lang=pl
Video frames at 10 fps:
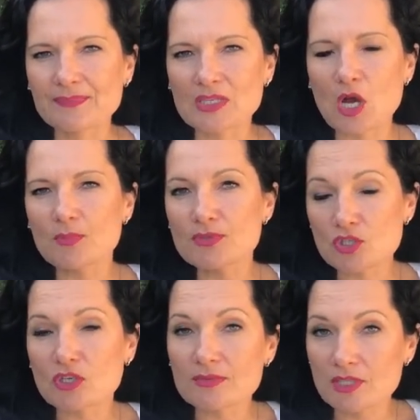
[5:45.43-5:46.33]
e,
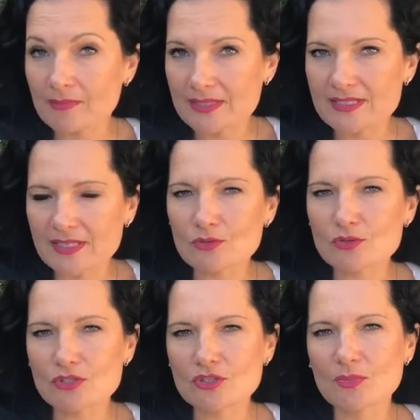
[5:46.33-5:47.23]
obniżonym gromadzeniu,
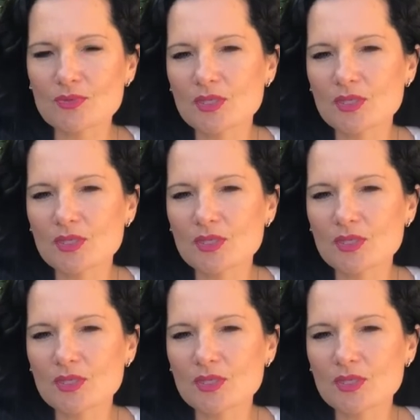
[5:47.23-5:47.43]
co zrobi?